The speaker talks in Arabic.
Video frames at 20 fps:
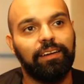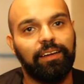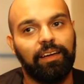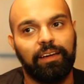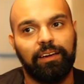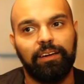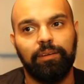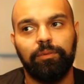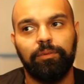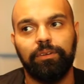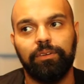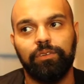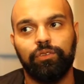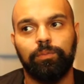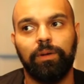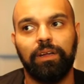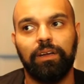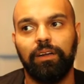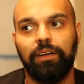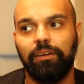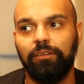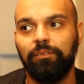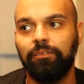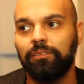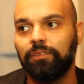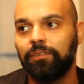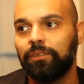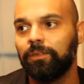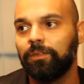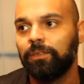احنا بالنسبه لنا
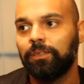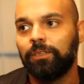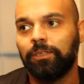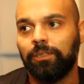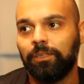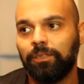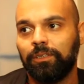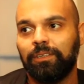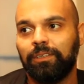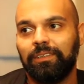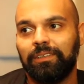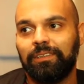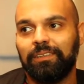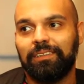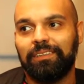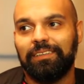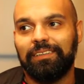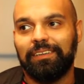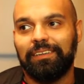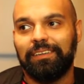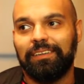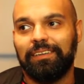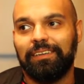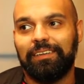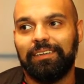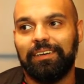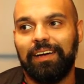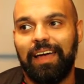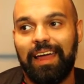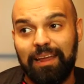
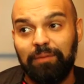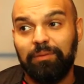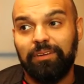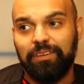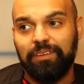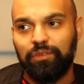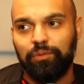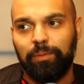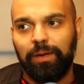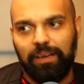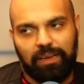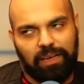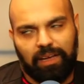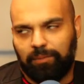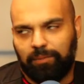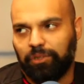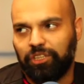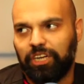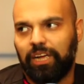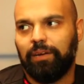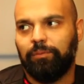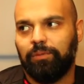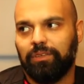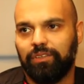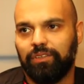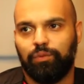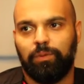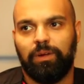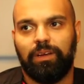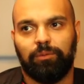آه، انا بالنسبه لي يعني مش احنا
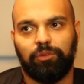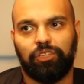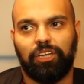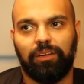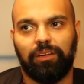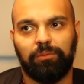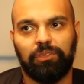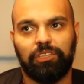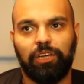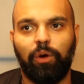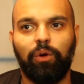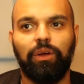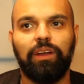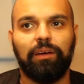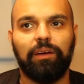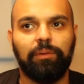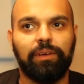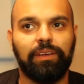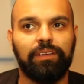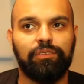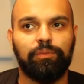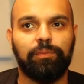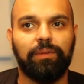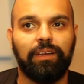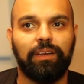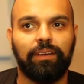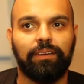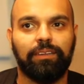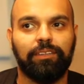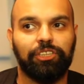بالنسبه لنا مش مش هقول لك باسم
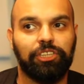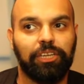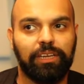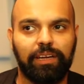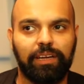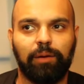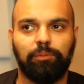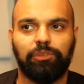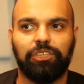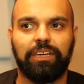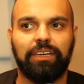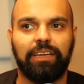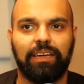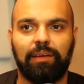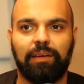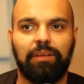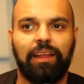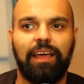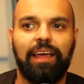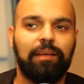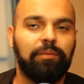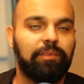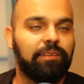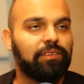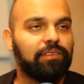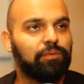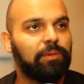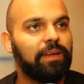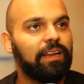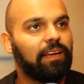الشركه بشكل كامل انا
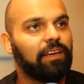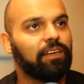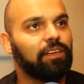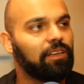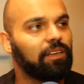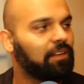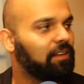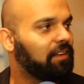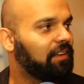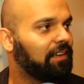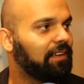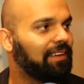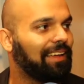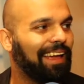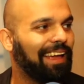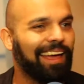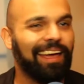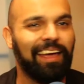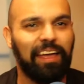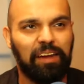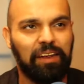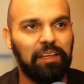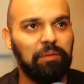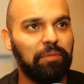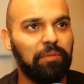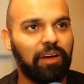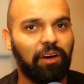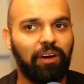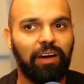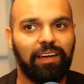بالنسبه لي
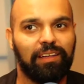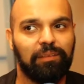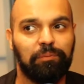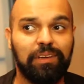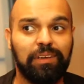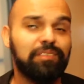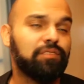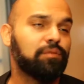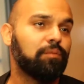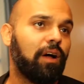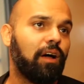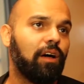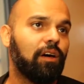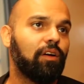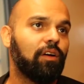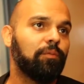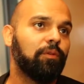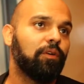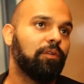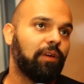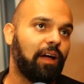ككريم كواحد بيسمع رامي